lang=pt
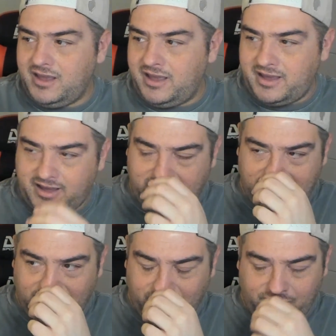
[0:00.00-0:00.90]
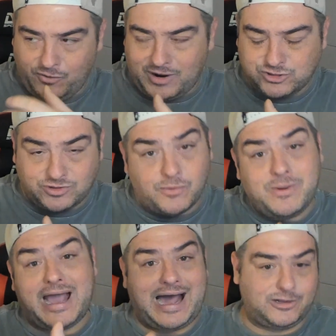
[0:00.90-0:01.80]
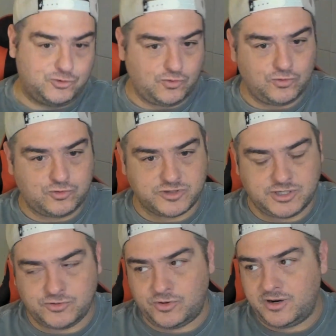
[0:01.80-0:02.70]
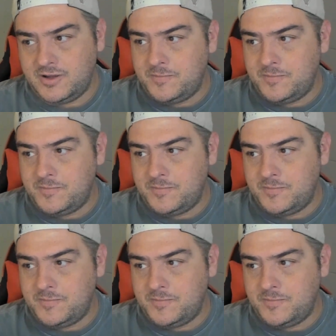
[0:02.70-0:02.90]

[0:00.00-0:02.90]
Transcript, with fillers: É, eu acho tão errado o torcedor